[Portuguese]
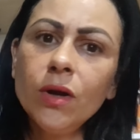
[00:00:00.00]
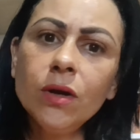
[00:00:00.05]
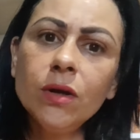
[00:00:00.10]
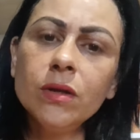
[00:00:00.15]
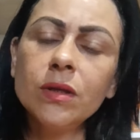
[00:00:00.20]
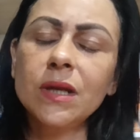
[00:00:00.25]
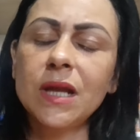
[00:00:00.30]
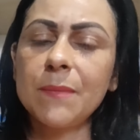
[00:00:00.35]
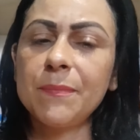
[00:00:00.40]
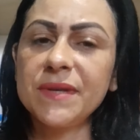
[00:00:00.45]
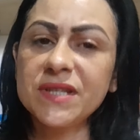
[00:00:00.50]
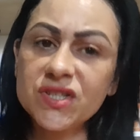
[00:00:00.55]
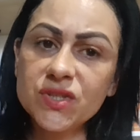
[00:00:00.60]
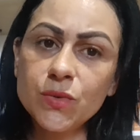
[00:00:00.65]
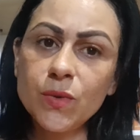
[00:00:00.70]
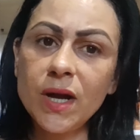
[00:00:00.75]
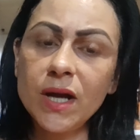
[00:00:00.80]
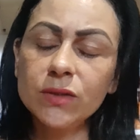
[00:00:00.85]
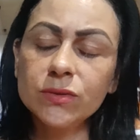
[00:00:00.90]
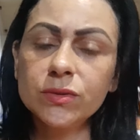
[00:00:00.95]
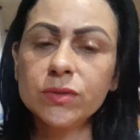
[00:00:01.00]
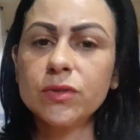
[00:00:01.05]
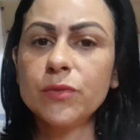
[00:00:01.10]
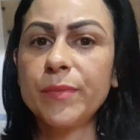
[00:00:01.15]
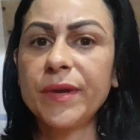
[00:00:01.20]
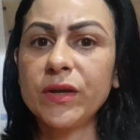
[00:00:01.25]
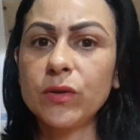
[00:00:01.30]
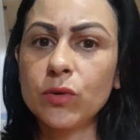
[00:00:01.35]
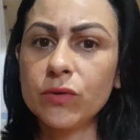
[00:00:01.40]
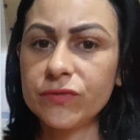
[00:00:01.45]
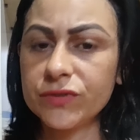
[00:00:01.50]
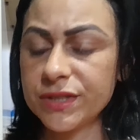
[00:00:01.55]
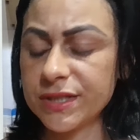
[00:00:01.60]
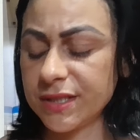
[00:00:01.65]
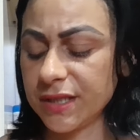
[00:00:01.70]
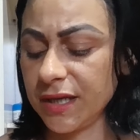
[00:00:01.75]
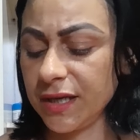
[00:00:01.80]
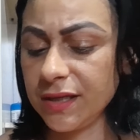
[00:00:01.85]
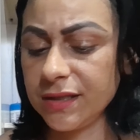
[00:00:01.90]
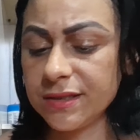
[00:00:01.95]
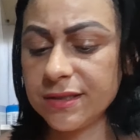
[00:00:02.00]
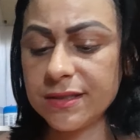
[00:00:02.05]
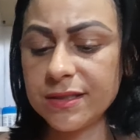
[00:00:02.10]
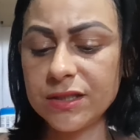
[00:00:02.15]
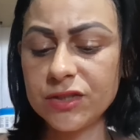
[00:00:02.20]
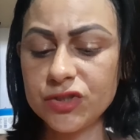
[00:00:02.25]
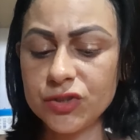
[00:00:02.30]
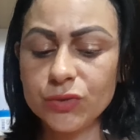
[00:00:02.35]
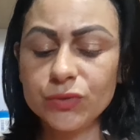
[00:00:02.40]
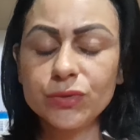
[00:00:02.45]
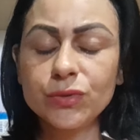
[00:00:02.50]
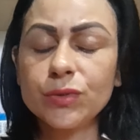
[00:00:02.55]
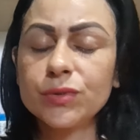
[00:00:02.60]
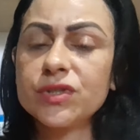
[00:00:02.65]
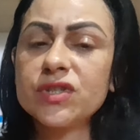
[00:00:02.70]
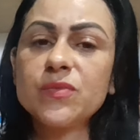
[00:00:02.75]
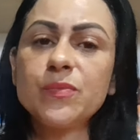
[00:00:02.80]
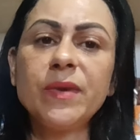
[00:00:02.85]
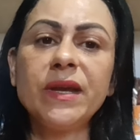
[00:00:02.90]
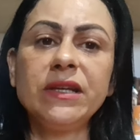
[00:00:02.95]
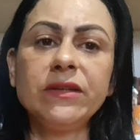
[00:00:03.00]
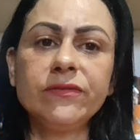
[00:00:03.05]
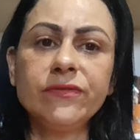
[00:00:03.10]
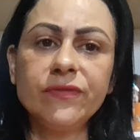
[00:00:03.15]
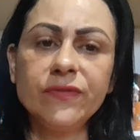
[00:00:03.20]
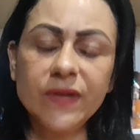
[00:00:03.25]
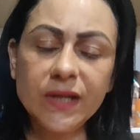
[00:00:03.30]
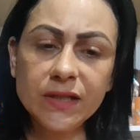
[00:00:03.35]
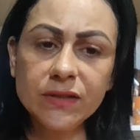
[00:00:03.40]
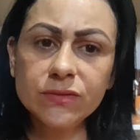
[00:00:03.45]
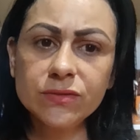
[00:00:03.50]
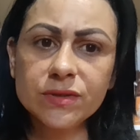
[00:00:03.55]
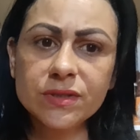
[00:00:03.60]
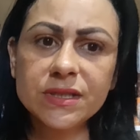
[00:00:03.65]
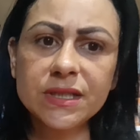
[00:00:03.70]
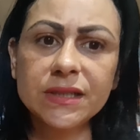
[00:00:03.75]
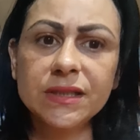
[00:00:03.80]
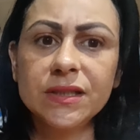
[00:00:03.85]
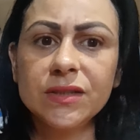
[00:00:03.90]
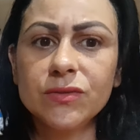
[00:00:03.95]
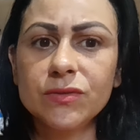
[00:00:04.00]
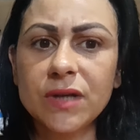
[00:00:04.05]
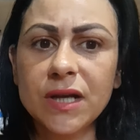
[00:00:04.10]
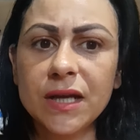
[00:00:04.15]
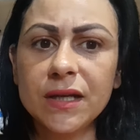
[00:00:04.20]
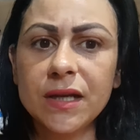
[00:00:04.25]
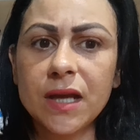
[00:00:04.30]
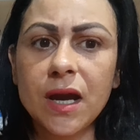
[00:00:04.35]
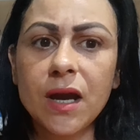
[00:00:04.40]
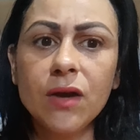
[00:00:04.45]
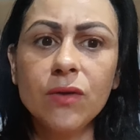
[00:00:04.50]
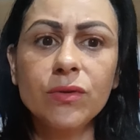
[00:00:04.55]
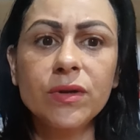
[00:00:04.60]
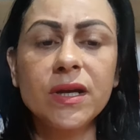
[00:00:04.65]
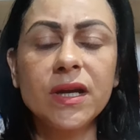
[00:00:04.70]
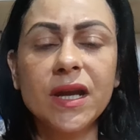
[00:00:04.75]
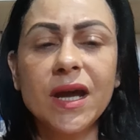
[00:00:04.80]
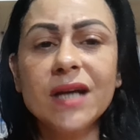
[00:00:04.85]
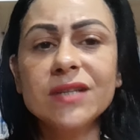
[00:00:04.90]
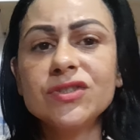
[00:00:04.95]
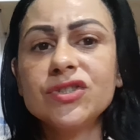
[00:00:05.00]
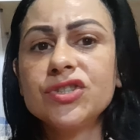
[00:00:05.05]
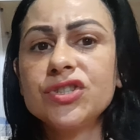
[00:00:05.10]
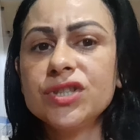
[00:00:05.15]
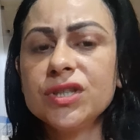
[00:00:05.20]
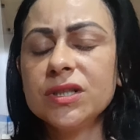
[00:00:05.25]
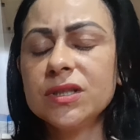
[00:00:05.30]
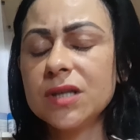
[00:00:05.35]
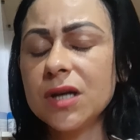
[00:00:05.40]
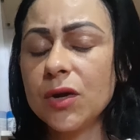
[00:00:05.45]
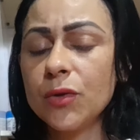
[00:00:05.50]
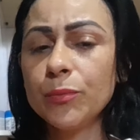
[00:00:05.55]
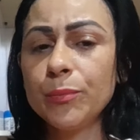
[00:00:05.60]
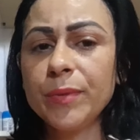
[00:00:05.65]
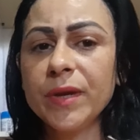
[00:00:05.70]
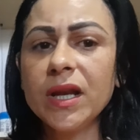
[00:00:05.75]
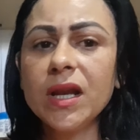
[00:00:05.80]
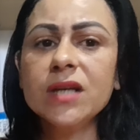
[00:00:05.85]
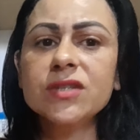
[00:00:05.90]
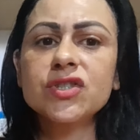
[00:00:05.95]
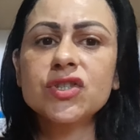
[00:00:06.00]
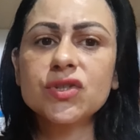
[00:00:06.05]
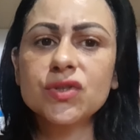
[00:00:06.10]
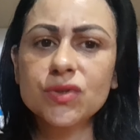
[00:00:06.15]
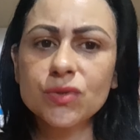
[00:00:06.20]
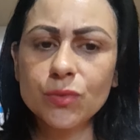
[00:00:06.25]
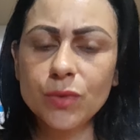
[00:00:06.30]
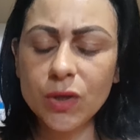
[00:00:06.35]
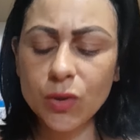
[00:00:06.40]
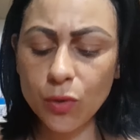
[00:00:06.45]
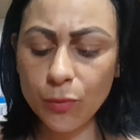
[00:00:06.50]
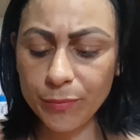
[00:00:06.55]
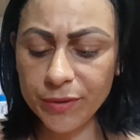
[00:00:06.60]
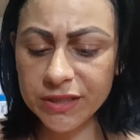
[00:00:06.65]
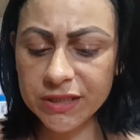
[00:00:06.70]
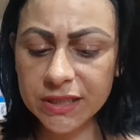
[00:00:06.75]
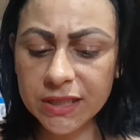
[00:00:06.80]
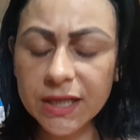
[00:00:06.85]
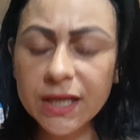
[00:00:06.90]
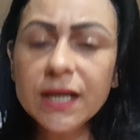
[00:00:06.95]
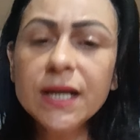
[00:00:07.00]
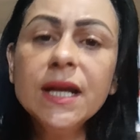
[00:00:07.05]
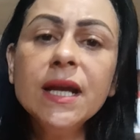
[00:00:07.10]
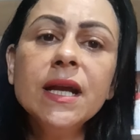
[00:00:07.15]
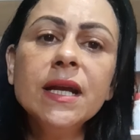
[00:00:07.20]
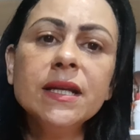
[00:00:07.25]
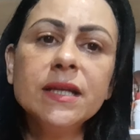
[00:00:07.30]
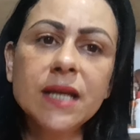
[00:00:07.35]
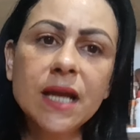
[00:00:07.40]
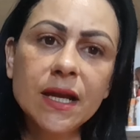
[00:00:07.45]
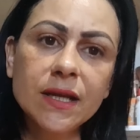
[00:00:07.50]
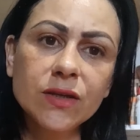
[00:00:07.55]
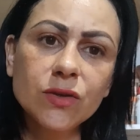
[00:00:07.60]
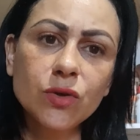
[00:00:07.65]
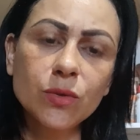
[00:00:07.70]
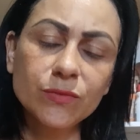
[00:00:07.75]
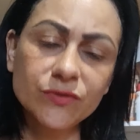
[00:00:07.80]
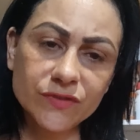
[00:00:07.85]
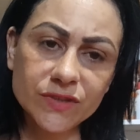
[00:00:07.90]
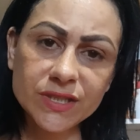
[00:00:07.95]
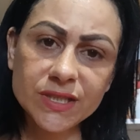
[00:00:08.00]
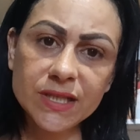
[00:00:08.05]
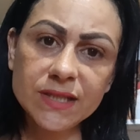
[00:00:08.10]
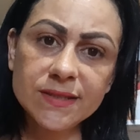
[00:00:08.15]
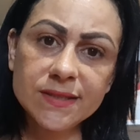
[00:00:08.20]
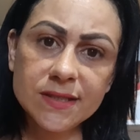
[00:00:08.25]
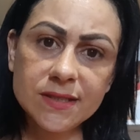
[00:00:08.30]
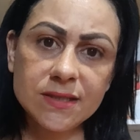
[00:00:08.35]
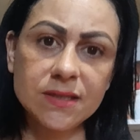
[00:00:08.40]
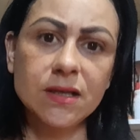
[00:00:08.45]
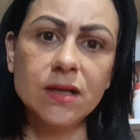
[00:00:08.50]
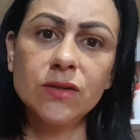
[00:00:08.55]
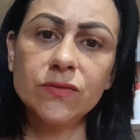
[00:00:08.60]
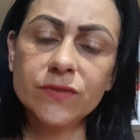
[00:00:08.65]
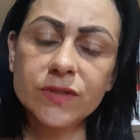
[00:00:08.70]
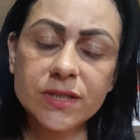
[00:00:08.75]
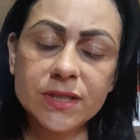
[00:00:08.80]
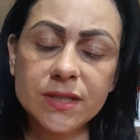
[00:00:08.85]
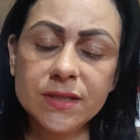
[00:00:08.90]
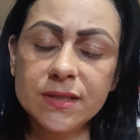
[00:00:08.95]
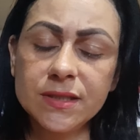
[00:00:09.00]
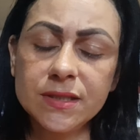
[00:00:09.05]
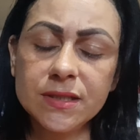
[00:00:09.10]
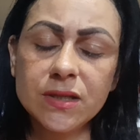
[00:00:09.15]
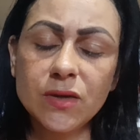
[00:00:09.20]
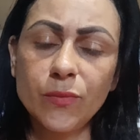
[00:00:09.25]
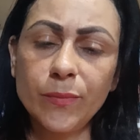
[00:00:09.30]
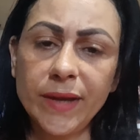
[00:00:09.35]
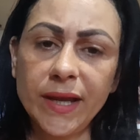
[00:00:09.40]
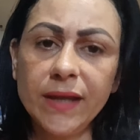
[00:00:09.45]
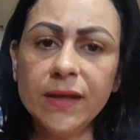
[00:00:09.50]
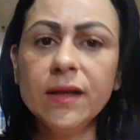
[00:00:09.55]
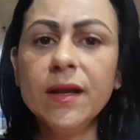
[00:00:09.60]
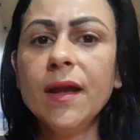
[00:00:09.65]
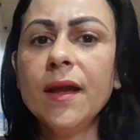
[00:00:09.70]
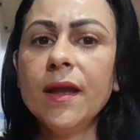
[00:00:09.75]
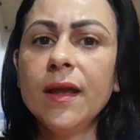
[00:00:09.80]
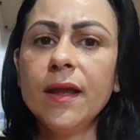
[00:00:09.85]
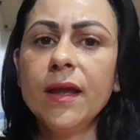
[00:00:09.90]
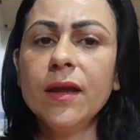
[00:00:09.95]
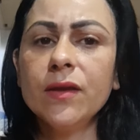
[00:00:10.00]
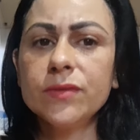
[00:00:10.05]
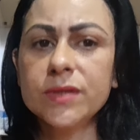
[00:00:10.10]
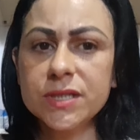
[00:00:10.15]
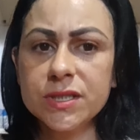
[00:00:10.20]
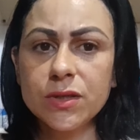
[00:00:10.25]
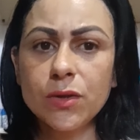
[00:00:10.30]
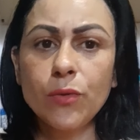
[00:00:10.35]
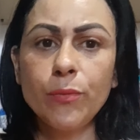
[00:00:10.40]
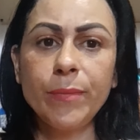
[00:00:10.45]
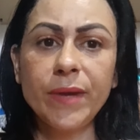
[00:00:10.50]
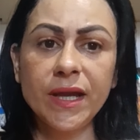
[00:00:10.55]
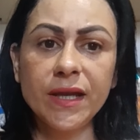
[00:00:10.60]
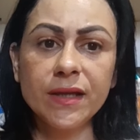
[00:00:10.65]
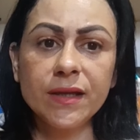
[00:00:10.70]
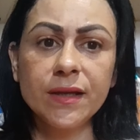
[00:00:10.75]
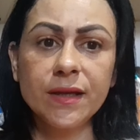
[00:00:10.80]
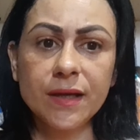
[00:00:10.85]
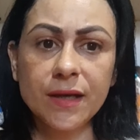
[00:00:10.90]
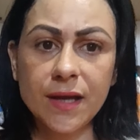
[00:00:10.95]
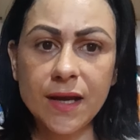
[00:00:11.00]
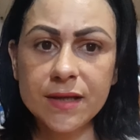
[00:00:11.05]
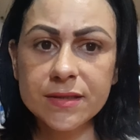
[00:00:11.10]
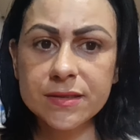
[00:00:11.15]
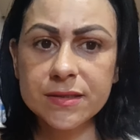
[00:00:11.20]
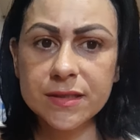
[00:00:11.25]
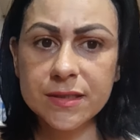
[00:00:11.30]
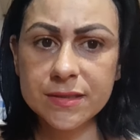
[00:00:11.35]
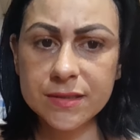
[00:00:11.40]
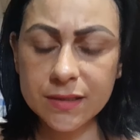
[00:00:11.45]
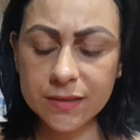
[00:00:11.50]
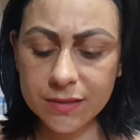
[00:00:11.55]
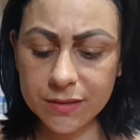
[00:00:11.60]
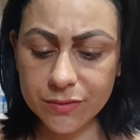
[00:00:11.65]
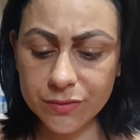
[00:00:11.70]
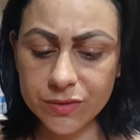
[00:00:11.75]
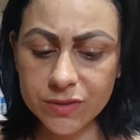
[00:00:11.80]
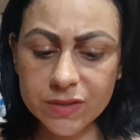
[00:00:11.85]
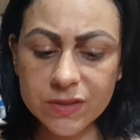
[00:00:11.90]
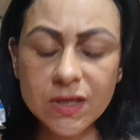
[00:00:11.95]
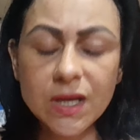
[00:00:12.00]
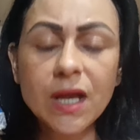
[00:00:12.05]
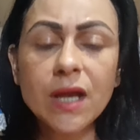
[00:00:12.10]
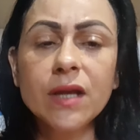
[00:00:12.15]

Olá pessoal, tudo bem com vocês? Sejam todos bem-vindos aqui no canal, gratidão pela sua companhia. E aí, como vocês estão? Vocês estão bem? Eu estou bem, graças a Deus.